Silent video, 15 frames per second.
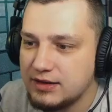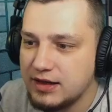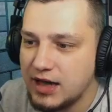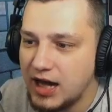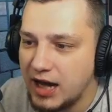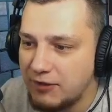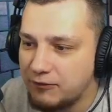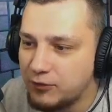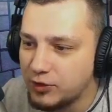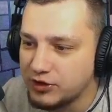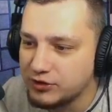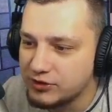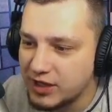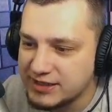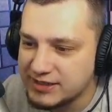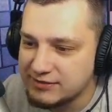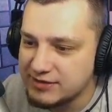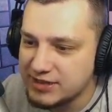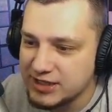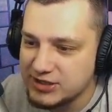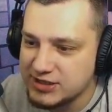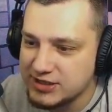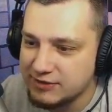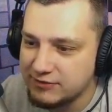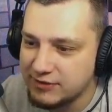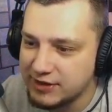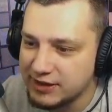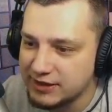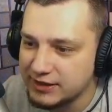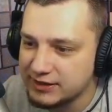А, вон он как светящийся
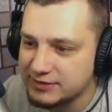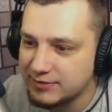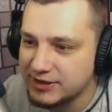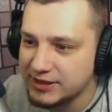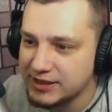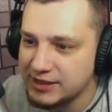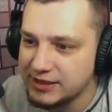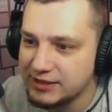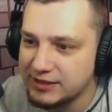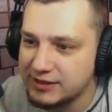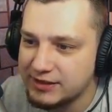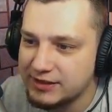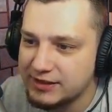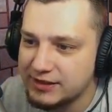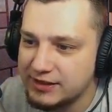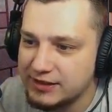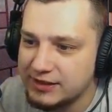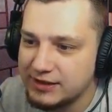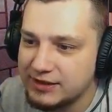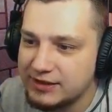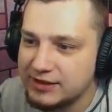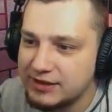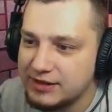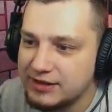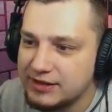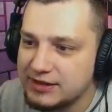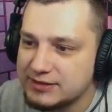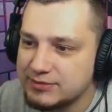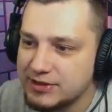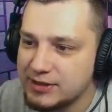выглядит. Смотри. Смотри,